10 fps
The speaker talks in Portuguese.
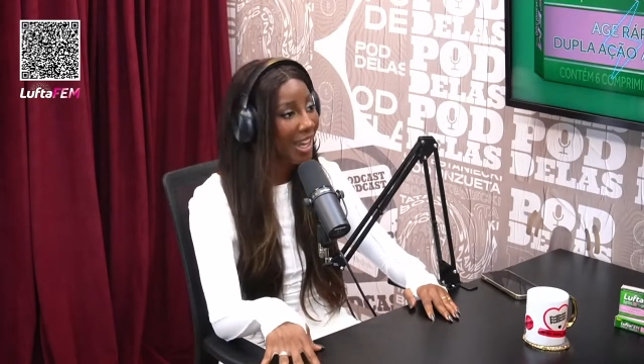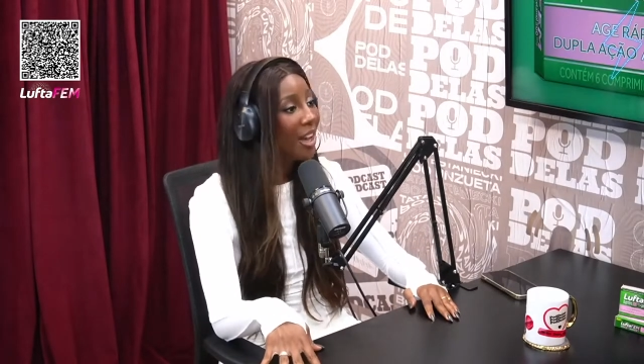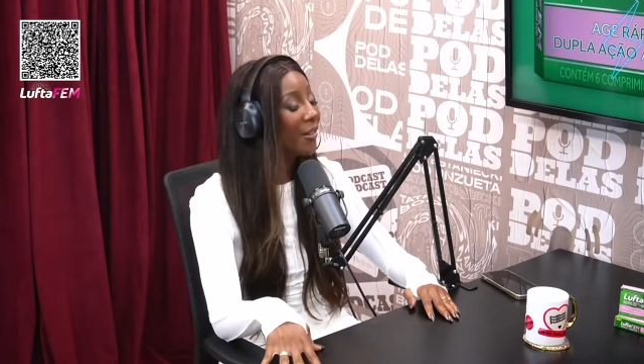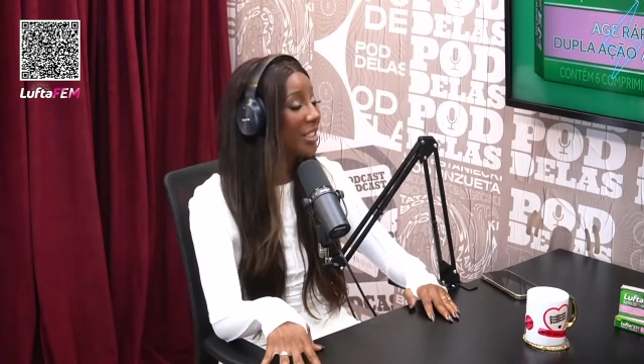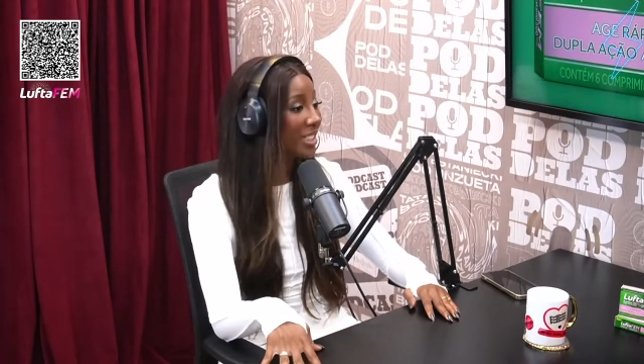
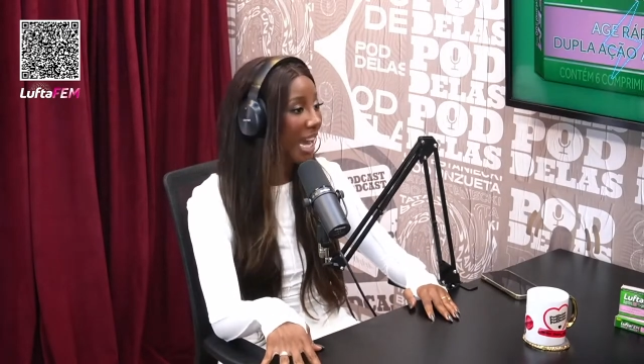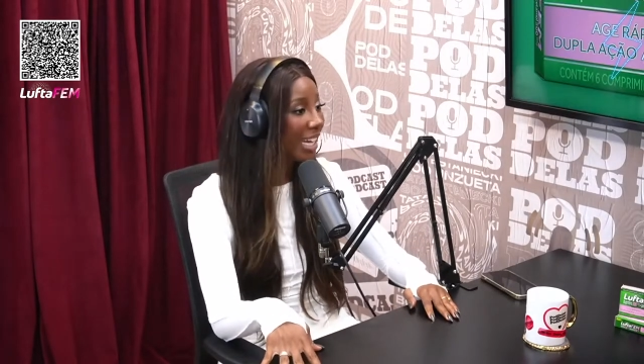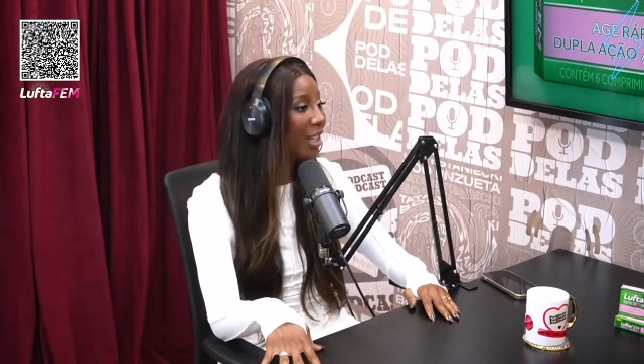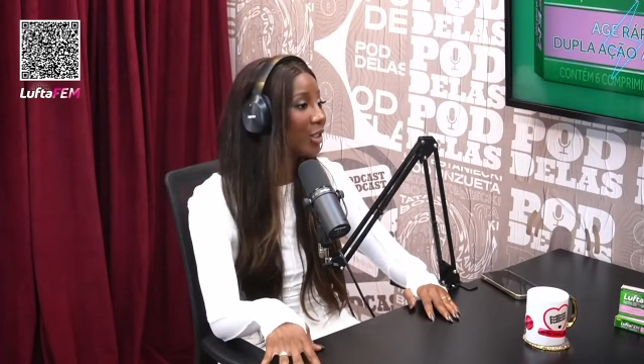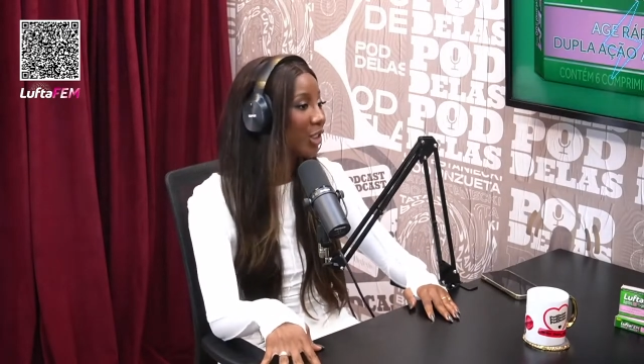Uhum. Falei assim:
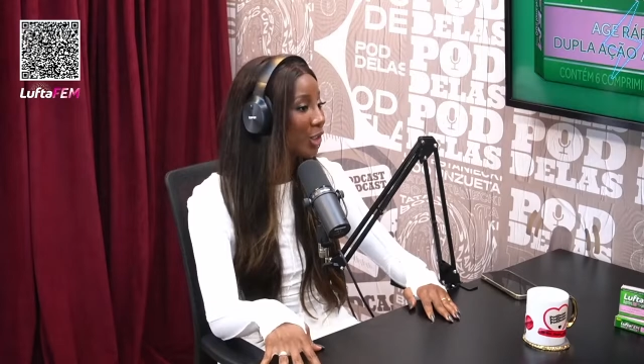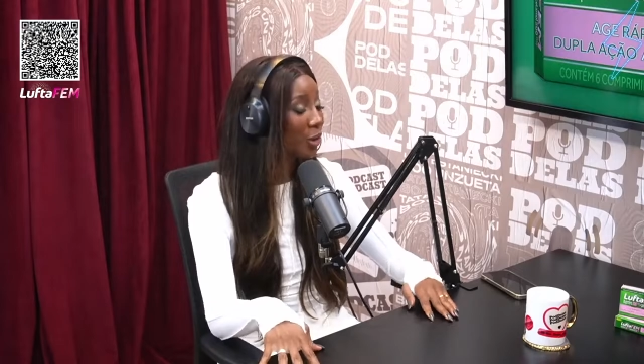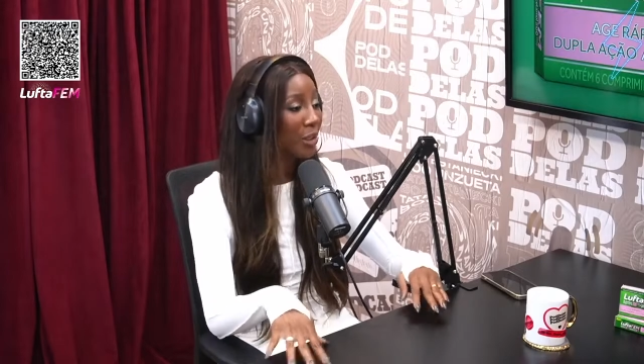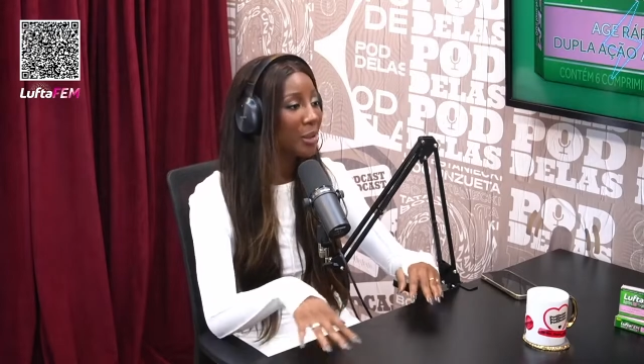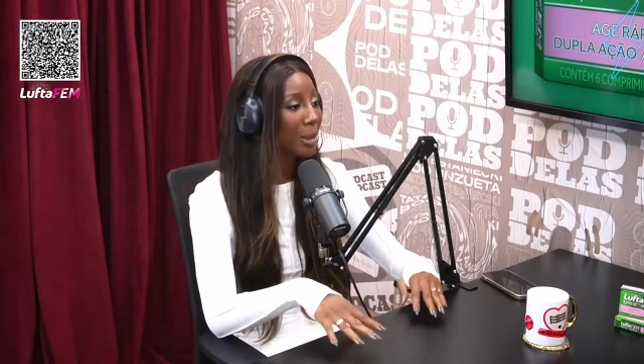ah, não, gente, tô
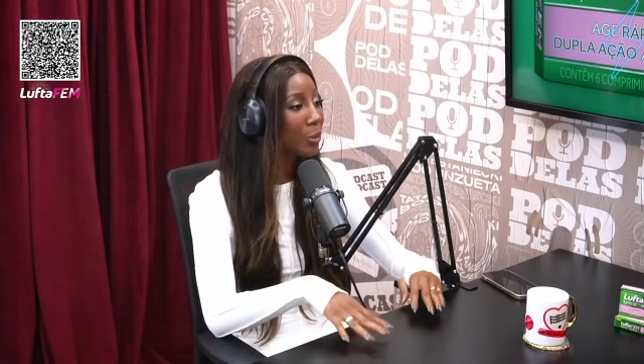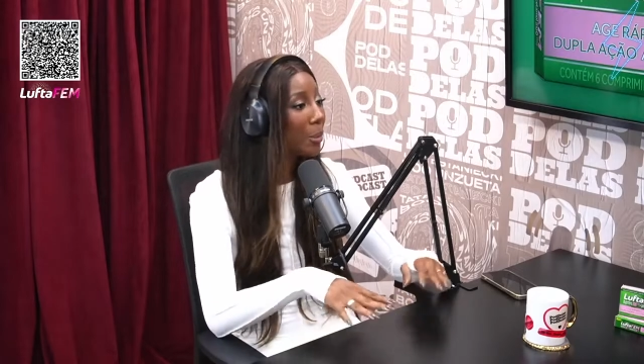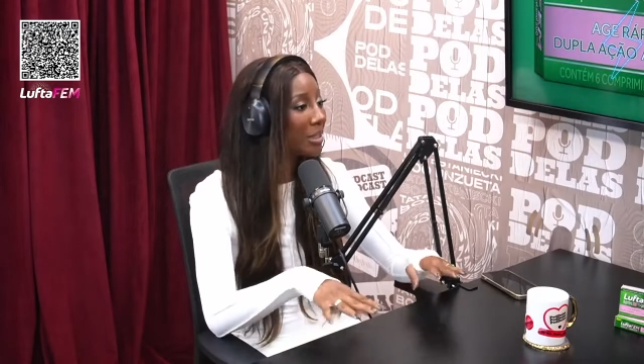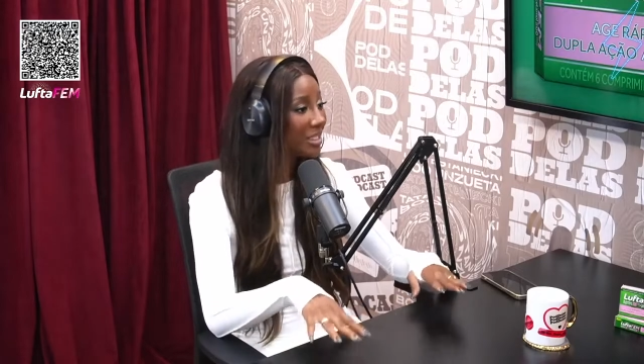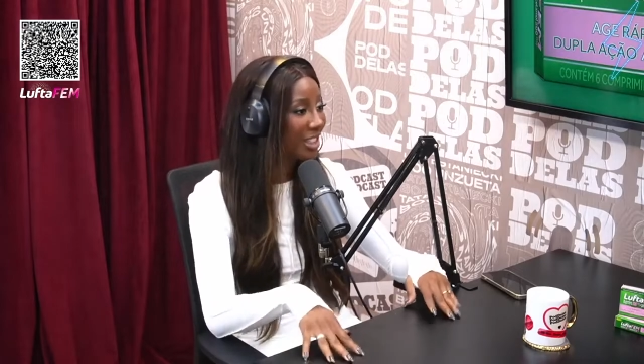fazendo minhas
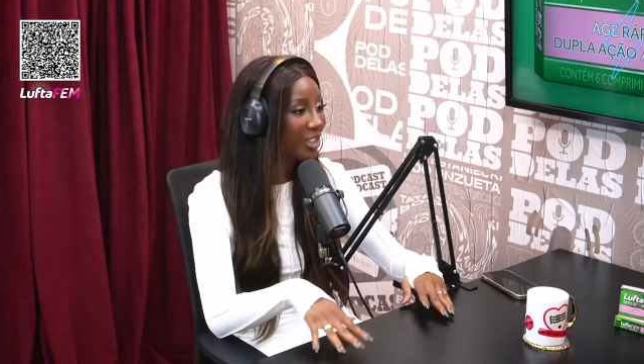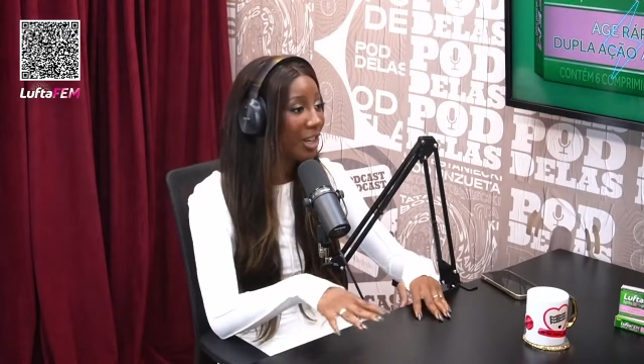publizinhas,